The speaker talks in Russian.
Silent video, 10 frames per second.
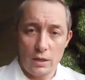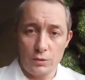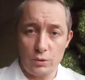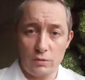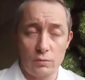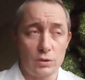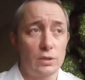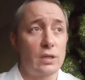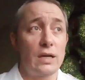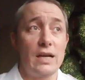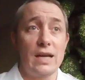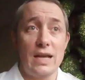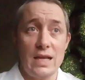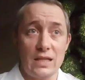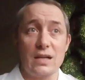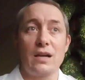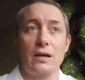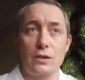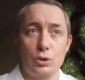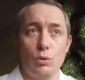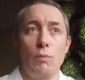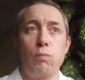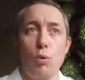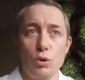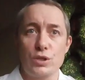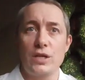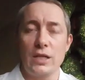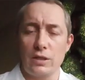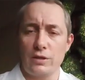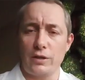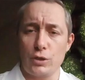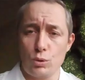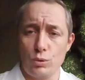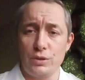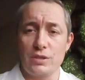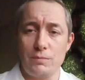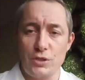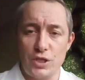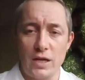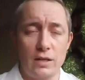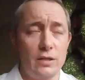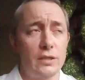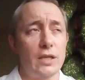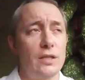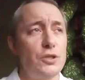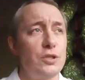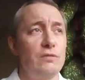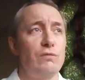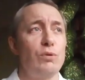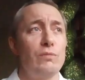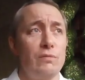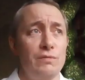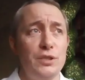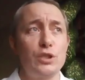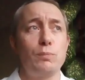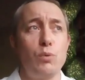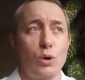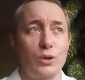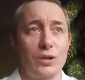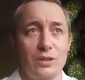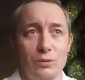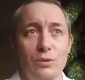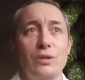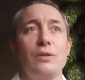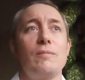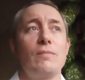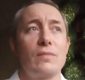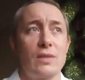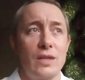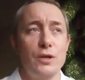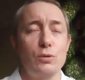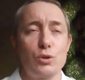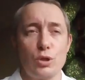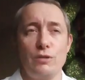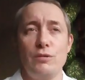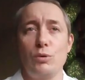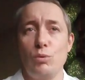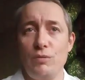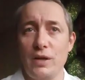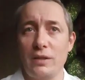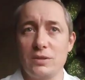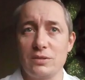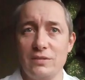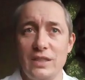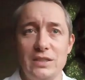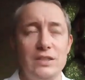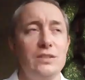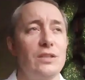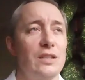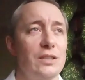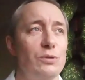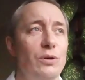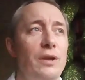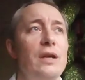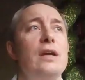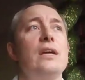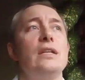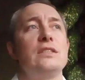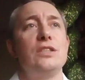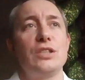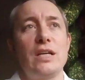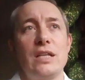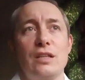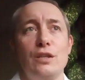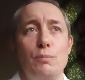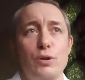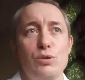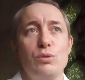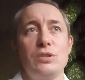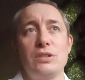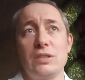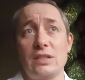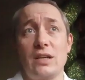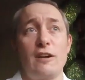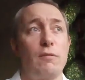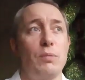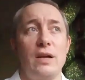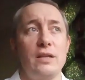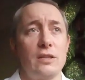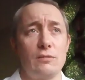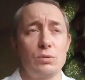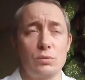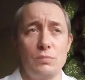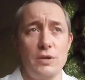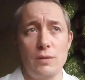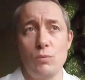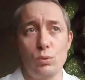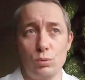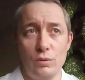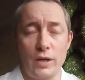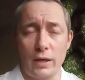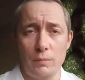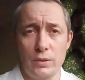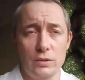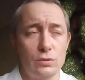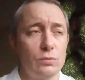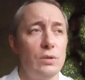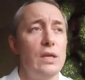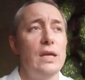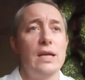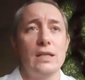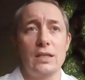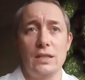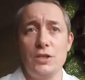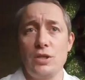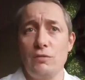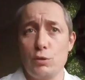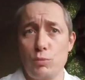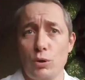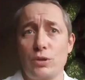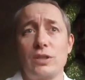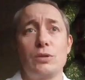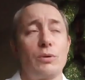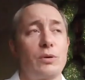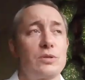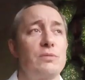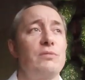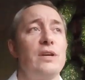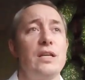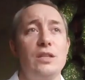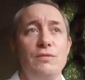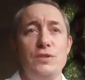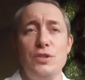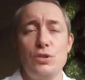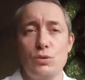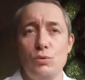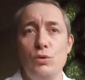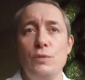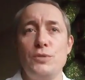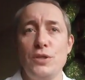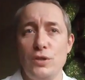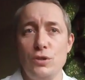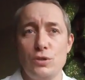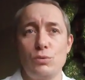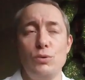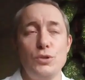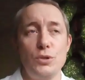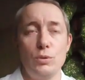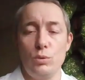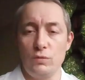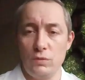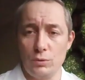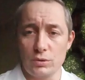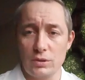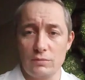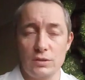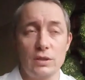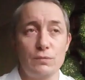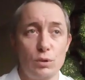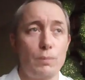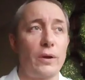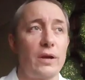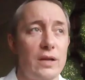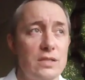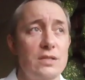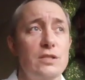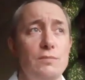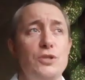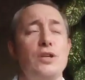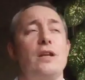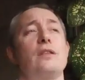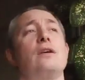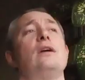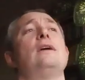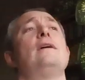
Ну так вот, а, это хорошо. Бокс – это хорошо, это замечательно, это отличный вид спорта, который дает человеку уверенность в своих силах, который снижает напряженность и страх в плане того, что меня могут ударить по лицу. Это отличный вид спорта, который развивает и физическую, и психическую силу, и выносливость. Это все прекрасно и замечательно.